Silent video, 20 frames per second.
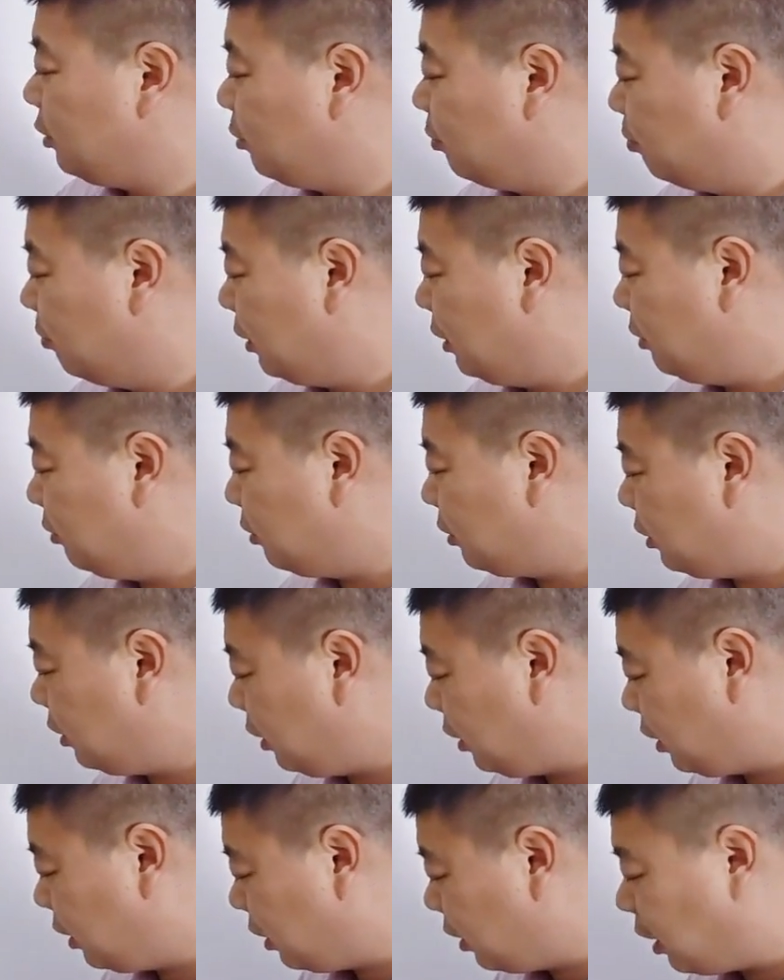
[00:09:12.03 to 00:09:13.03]
没有
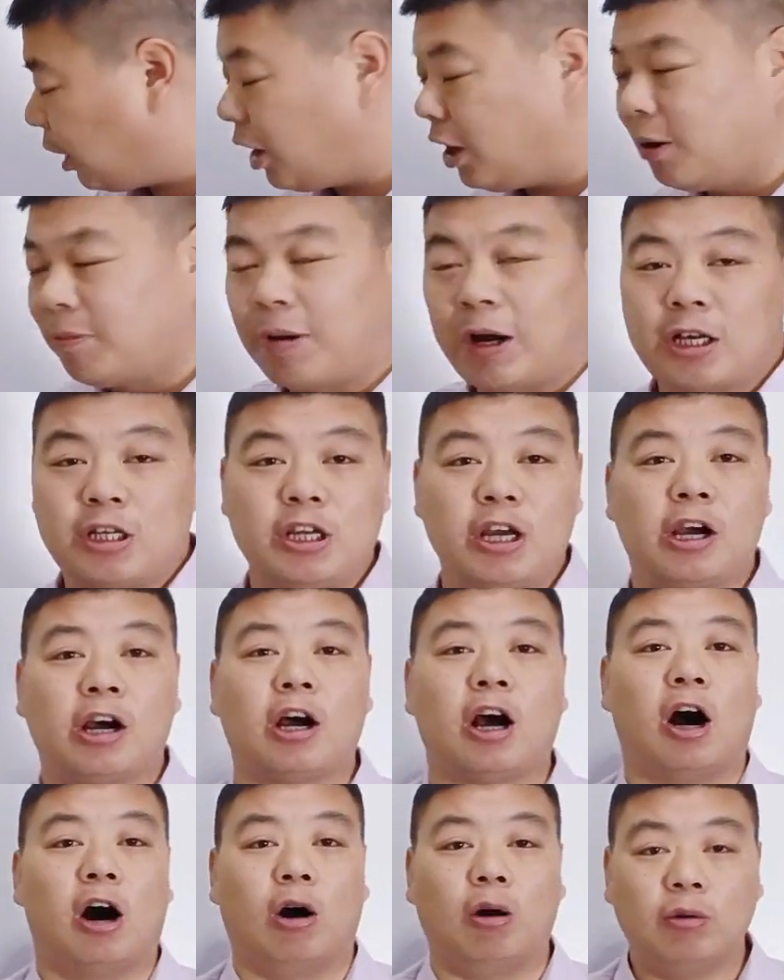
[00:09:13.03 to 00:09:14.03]
这个二八线
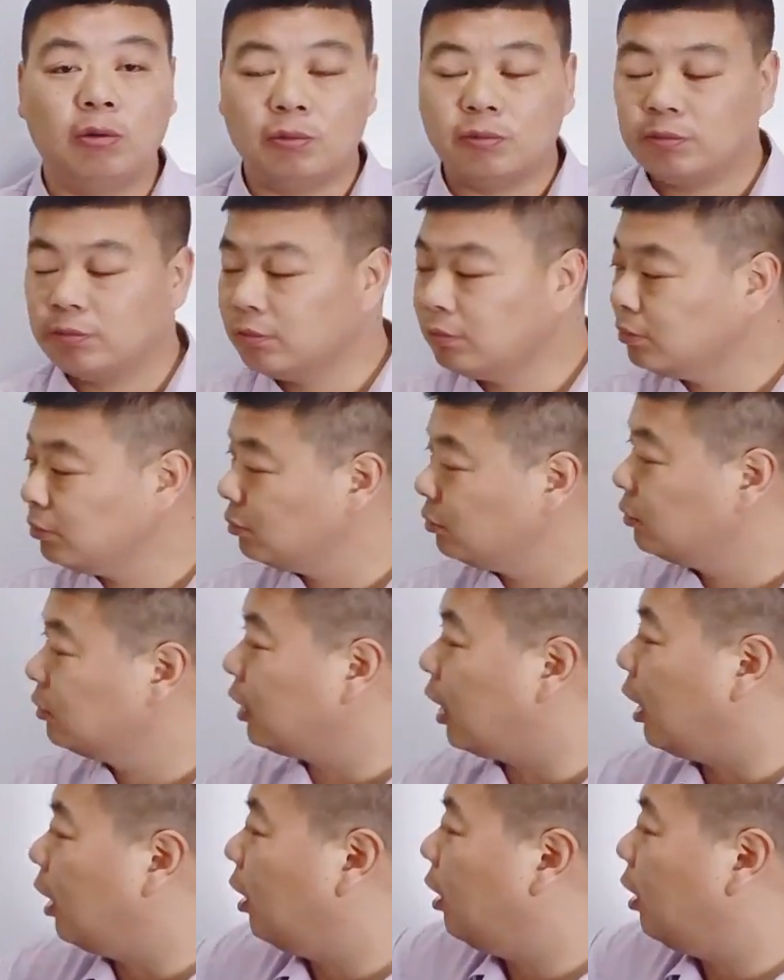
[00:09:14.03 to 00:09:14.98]
好。那